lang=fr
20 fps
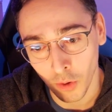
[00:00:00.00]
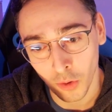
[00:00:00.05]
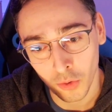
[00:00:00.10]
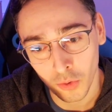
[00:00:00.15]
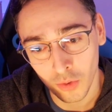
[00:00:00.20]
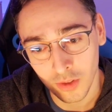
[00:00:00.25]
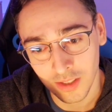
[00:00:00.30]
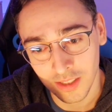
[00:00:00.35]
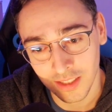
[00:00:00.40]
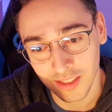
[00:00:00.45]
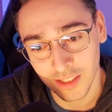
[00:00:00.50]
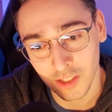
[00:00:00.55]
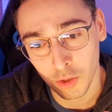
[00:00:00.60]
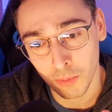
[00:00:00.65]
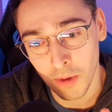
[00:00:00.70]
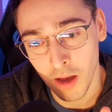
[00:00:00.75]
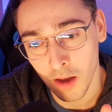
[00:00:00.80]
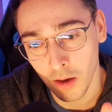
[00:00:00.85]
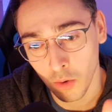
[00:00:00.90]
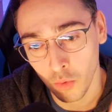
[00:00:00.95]
Le truc, c'est que si je
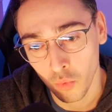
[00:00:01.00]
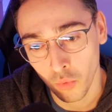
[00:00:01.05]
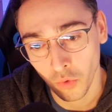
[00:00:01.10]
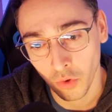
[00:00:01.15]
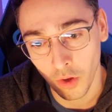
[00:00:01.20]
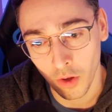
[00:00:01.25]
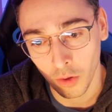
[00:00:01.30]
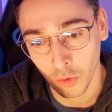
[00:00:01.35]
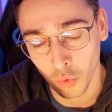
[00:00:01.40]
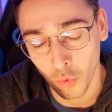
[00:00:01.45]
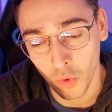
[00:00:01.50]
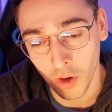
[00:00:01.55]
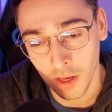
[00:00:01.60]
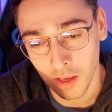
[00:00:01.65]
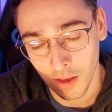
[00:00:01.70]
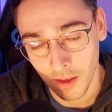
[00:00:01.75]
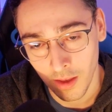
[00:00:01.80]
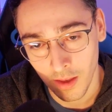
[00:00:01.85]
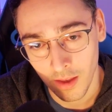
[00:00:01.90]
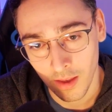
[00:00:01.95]
mets un counter
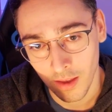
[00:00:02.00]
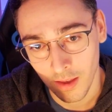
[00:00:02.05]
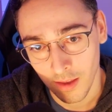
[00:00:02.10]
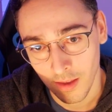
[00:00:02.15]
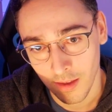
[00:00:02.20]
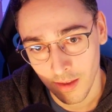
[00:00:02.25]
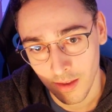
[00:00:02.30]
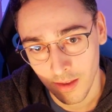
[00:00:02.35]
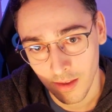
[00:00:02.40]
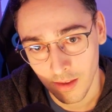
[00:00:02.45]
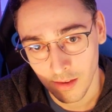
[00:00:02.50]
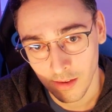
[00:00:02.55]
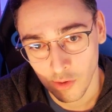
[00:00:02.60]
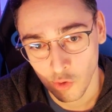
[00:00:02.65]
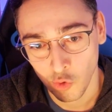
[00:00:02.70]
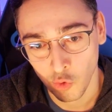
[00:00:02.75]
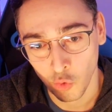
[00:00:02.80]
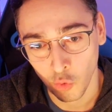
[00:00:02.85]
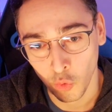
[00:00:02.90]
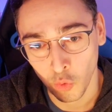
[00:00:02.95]
doré
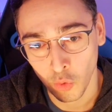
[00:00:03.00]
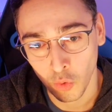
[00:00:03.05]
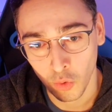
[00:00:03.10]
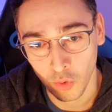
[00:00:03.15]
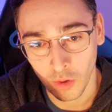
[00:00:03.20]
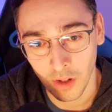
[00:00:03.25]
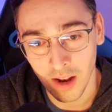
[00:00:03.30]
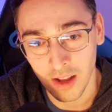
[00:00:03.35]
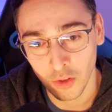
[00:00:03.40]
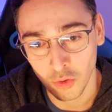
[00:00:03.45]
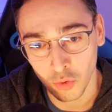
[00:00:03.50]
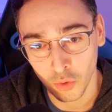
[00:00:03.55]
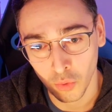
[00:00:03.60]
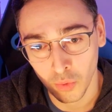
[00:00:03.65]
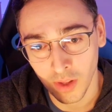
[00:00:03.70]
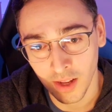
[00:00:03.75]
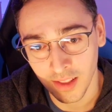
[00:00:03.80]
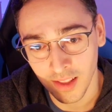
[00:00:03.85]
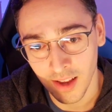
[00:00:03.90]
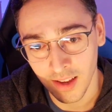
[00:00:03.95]
sur une, autre, là, sur
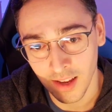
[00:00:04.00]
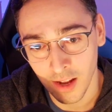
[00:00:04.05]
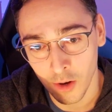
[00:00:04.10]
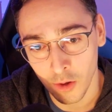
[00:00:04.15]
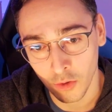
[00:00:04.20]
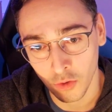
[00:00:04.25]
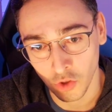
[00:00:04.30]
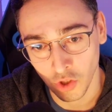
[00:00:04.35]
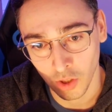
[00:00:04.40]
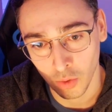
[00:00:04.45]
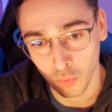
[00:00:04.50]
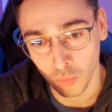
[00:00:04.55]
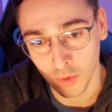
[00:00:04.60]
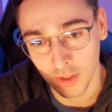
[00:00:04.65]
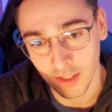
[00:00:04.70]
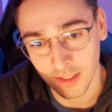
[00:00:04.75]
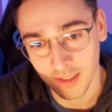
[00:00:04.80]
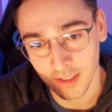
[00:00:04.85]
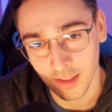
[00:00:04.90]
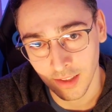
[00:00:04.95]
une attaque alors que j'ai tout
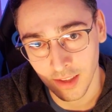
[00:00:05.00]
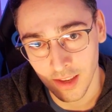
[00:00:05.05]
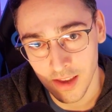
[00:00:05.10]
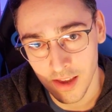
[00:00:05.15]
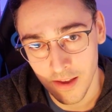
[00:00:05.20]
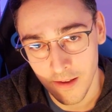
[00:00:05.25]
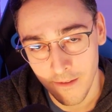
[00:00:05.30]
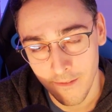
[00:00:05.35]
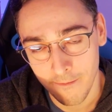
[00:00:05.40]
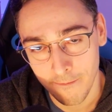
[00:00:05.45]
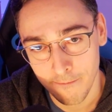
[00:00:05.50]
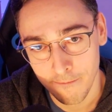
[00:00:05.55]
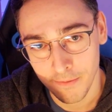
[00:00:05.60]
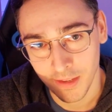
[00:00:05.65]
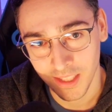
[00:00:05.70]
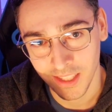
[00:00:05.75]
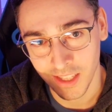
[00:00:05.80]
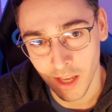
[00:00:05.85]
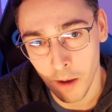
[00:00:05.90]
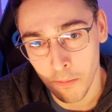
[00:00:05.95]
ça de santé,
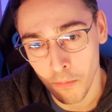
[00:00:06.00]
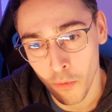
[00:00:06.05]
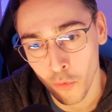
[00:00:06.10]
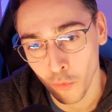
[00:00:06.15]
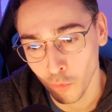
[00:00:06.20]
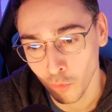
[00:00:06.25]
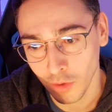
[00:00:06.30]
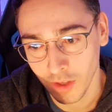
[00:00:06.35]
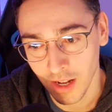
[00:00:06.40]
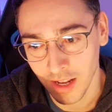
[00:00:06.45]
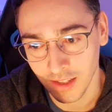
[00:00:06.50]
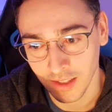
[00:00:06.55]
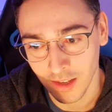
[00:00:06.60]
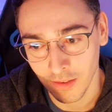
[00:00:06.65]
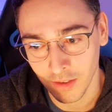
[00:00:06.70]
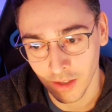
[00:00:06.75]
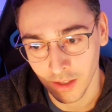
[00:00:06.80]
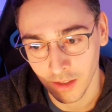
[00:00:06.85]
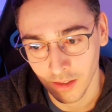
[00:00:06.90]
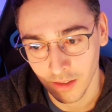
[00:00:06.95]
c'est un peu useless en
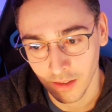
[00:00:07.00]
vrai.